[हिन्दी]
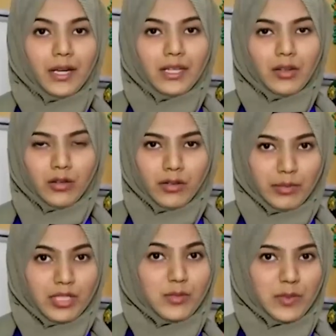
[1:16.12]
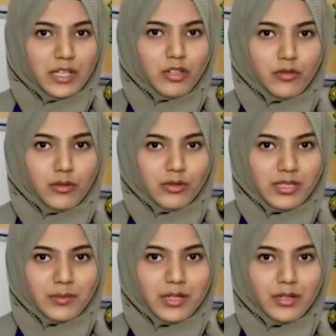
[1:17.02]
बाई ऑनरेबल स्पीकर ऑफ
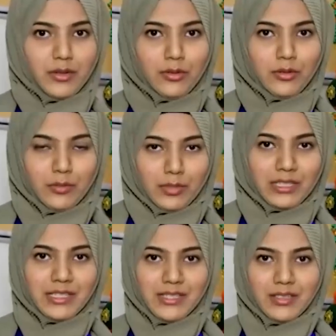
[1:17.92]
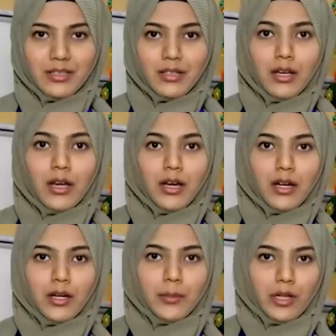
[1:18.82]
लोकसभा ओम बिरला सर
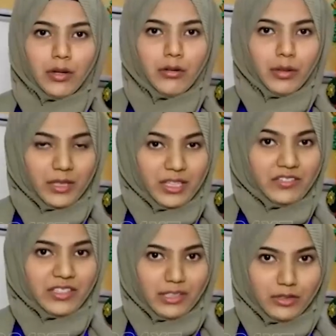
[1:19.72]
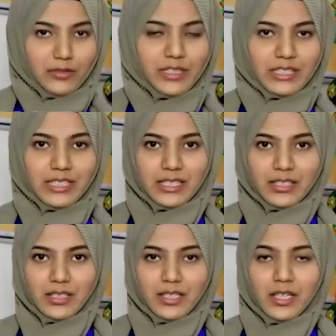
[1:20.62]
बाई ऑनरेबल गवर्नर ऑफ
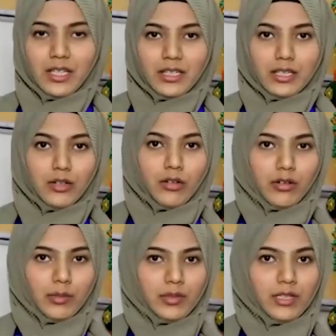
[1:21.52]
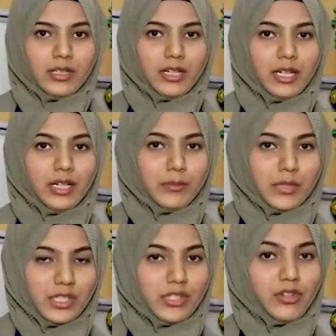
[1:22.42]
कर्नाटका देन ऑनरेबल
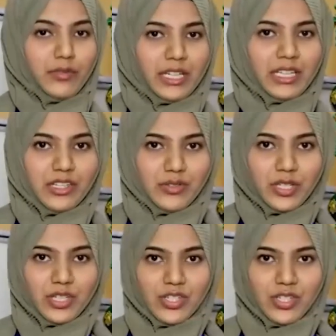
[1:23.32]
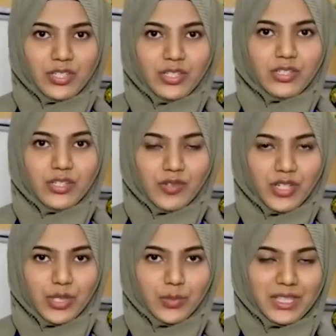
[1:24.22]
मिनिस्टर ऑफ हायर एजुकेशन
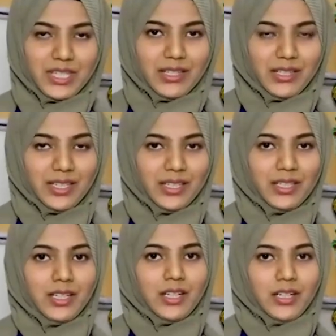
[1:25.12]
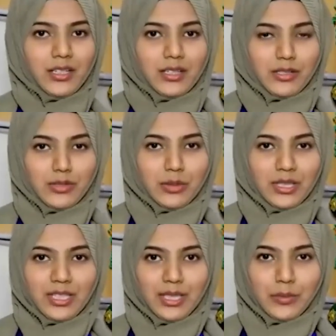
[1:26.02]
श्री अश्वथ नारायण तो
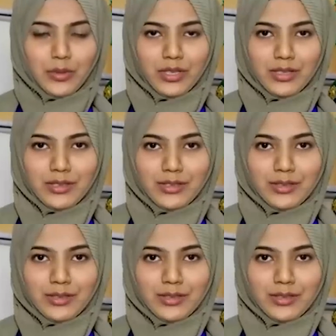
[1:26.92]
ये एक बहुत